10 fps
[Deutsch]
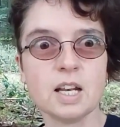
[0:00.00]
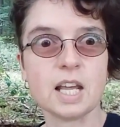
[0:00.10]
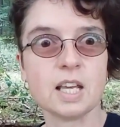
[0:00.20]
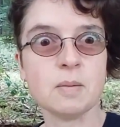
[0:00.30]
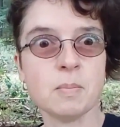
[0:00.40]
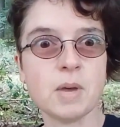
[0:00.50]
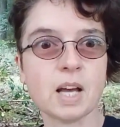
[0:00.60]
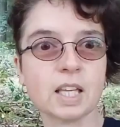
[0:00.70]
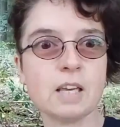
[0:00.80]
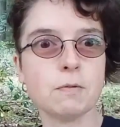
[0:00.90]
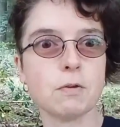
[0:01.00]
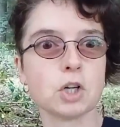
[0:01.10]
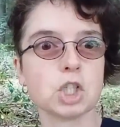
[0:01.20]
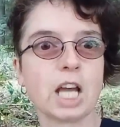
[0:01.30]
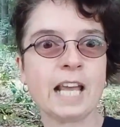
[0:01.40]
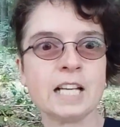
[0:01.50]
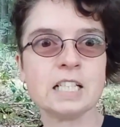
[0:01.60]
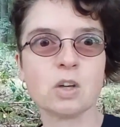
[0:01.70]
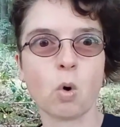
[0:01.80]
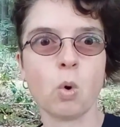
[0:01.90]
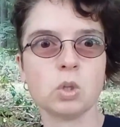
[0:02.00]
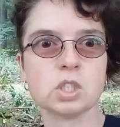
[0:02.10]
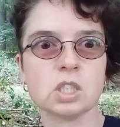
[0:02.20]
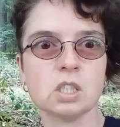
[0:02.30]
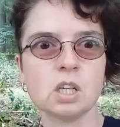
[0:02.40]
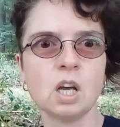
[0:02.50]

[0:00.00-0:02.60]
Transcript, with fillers: Der Himbeer rief vor Schrecken rot,